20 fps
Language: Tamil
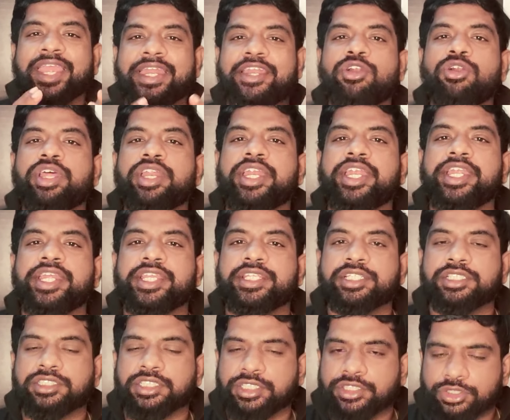என்னோட ரேட்டிங்
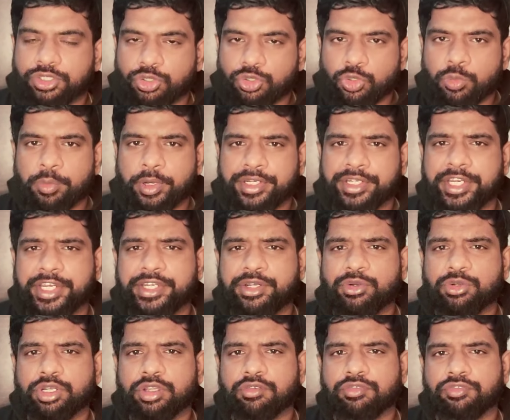இந்த சீரீஸ்க்கு டூ பாயிண்ட் எயிட்
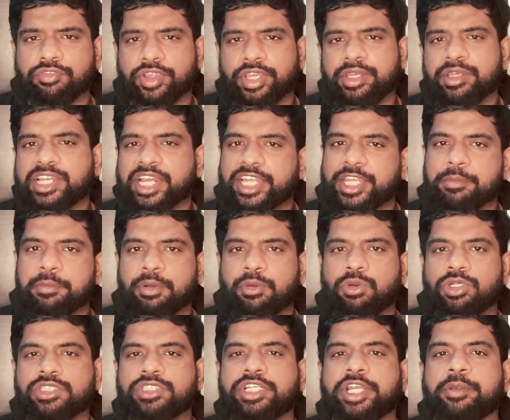அவுட் ஆஃப் ஃபைவ் கண்டிப்பா
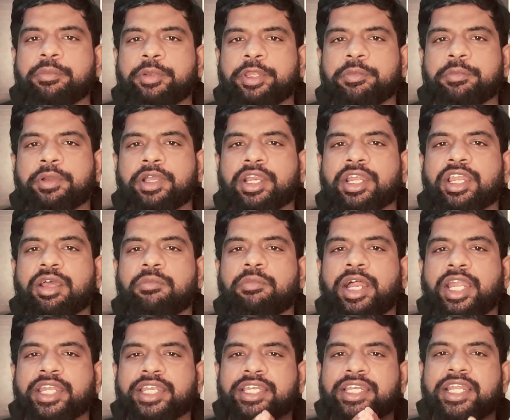ஒன்ஸ் ட்ரை பண்ணி பார்க்கலாம்
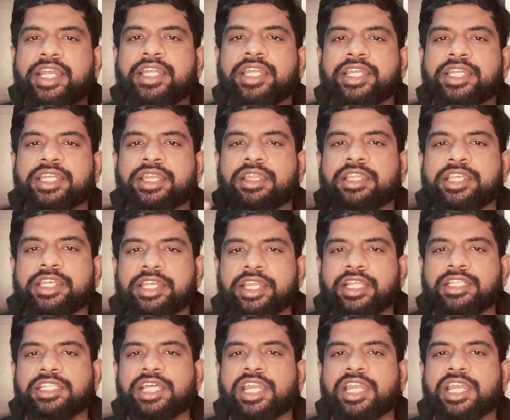அடில் கனெக்ட்லாம் இல்ல